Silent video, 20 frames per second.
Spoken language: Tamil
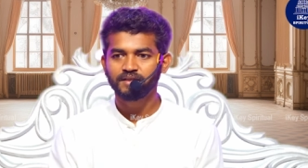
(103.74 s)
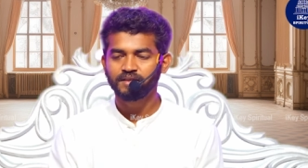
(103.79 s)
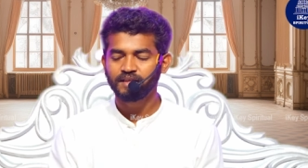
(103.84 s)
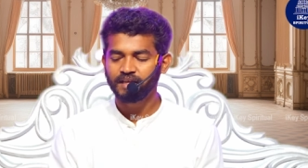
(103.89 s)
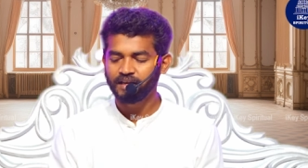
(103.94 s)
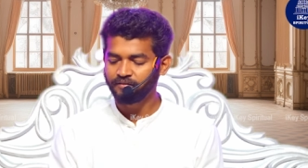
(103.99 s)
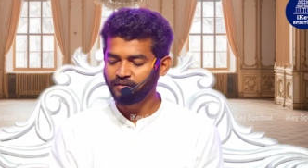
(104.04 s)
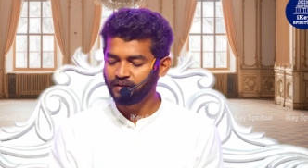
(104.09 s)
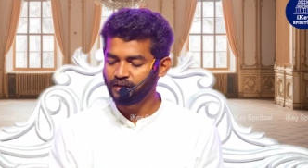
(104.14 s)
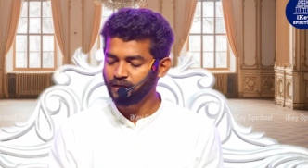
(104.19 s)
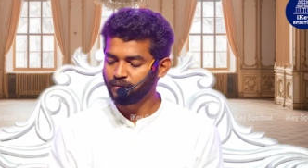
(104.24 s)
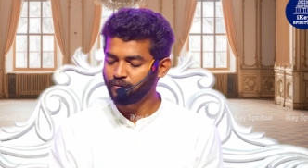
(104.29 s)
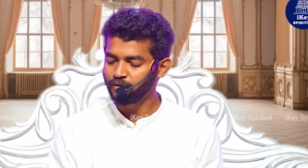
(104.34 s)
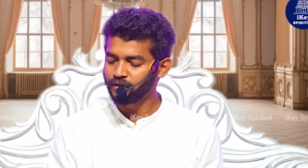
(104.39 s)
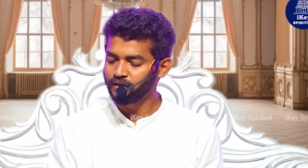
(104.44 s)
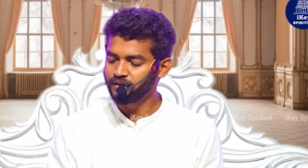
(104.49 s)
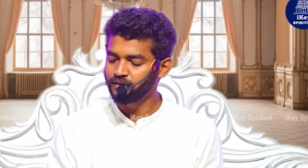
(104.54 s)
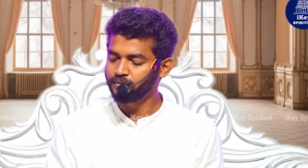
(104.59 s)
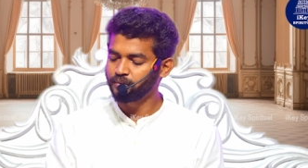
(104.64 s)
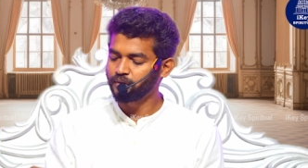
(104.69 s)
தேவையில்லாம
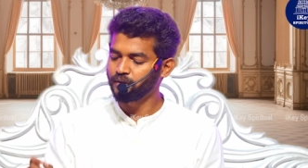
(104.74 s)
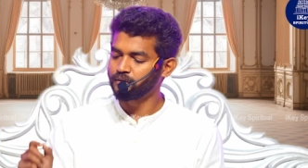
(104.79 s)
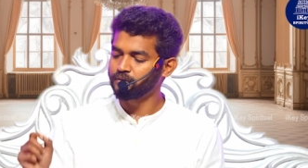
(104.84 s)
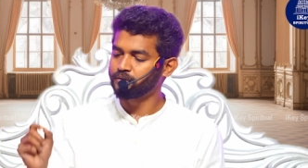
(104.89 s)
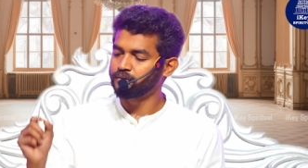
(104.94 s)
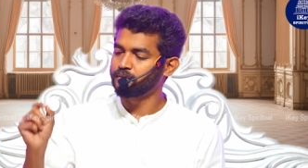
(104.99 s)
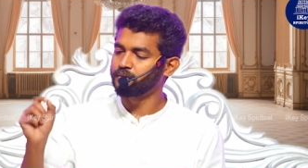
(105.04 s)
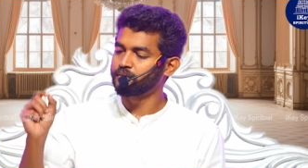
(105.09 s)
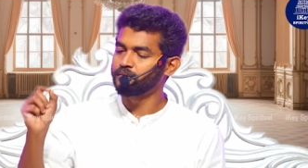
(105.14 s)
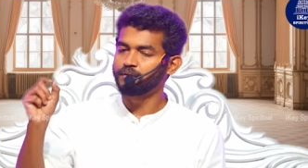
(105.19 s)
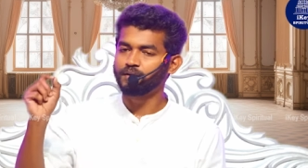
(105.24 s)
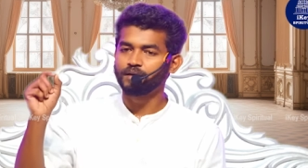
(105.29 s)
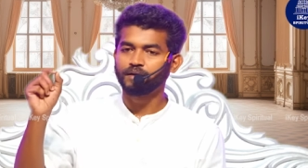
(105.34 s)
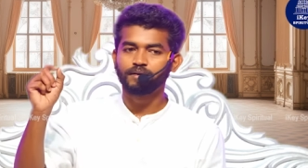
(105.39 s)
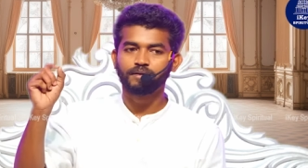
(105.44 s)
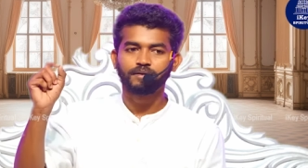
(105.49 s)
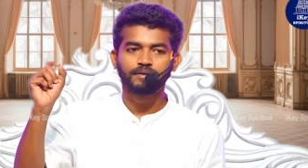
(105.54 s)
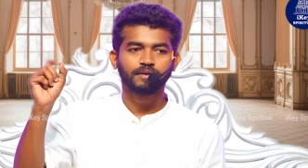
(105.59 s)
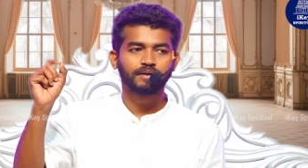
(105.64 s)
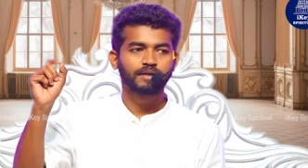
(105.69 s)
ஒன்று எதிர்பார்க்கும்
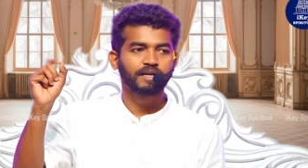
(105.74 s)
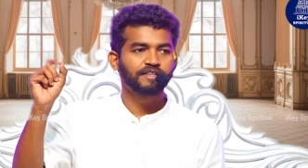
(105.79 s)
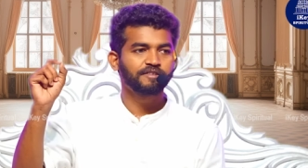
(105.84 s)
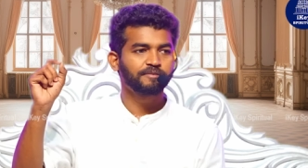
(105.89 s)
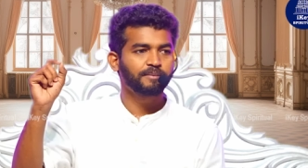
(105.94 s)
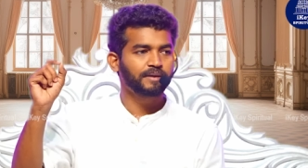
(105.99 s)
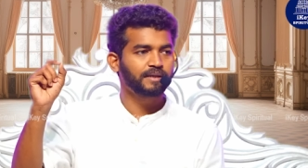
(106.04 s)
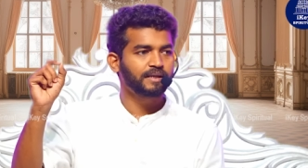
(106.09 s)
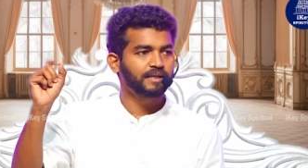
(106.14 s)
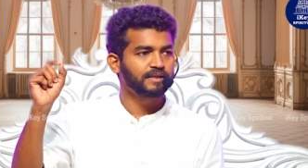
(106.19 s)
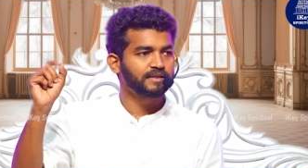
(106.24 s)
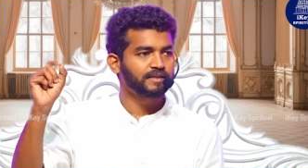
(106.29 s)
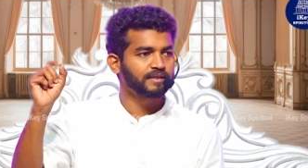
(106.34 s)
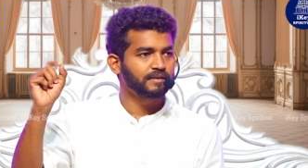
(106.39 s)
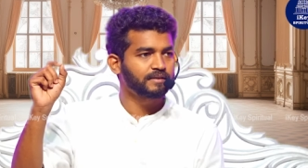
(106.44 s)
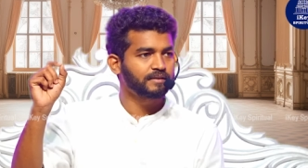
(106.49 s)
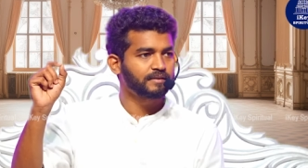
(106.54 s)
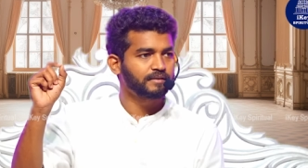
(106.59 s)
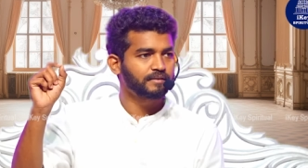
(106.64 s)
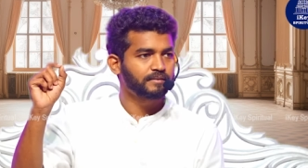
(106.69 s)
எக்ஸ்பெக்டேஷன்